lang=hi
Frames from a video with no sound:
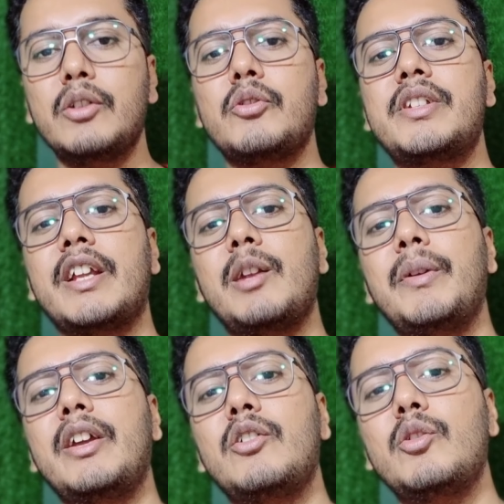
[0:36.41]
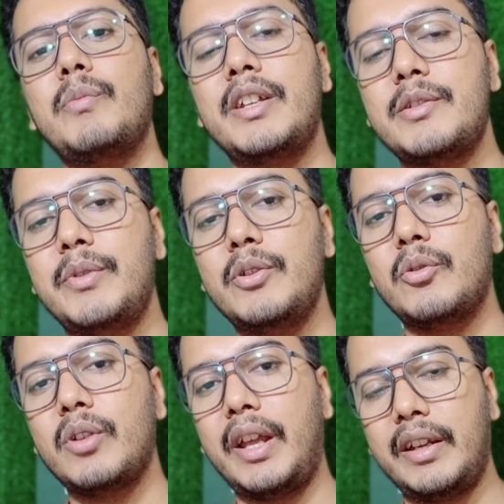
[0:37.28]
तो चैनल पर नए हो तो प्लीज़ वीडियो
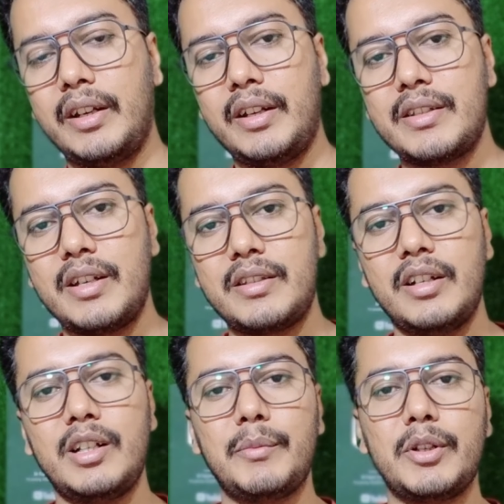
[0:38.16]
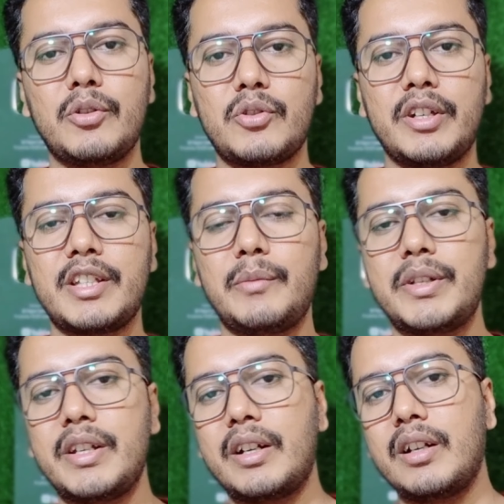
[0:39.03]
को लाइक करने के साथ साथ अपने दोस्तों के साथ
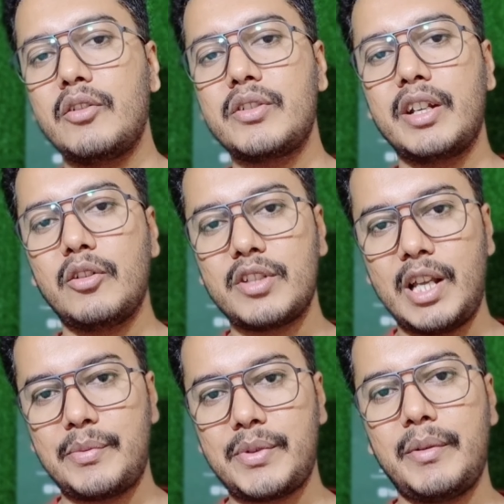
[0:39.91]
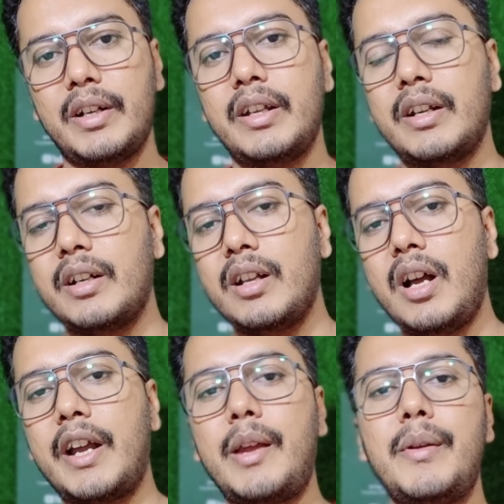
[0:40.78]
भी शेयर करना और चैनल को सब्सक्राइब करके रखना
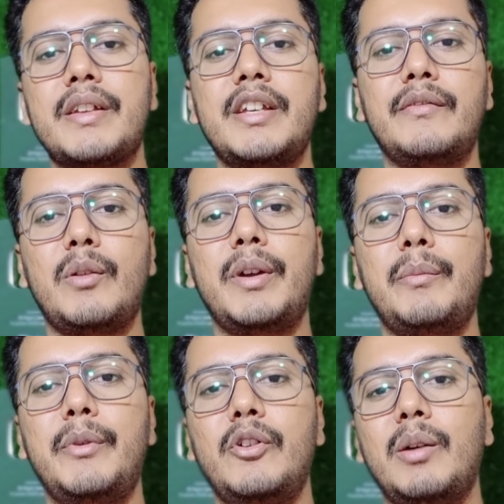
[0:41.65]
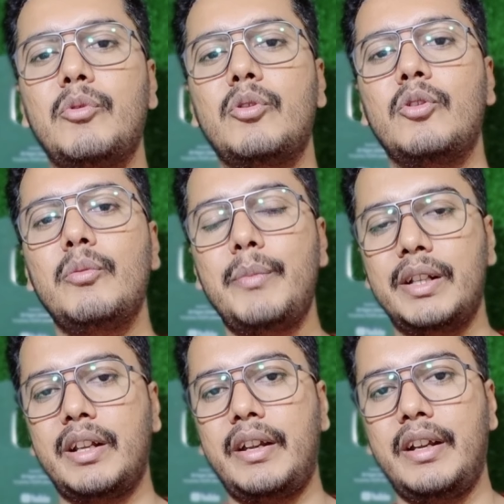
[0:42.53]
आगे भी ऐसा इन्फॉर्मेटिव वीडियो आप लोगों को
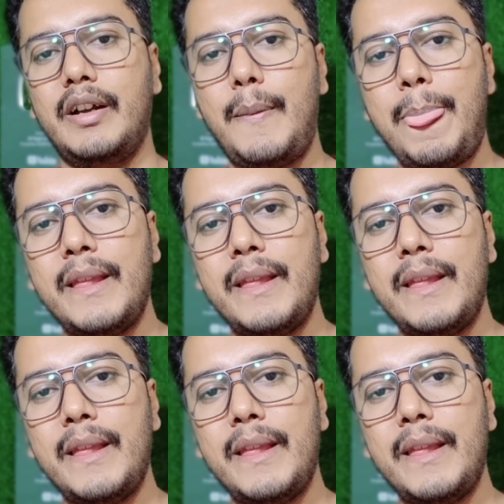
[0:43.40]
मिलता रहेगा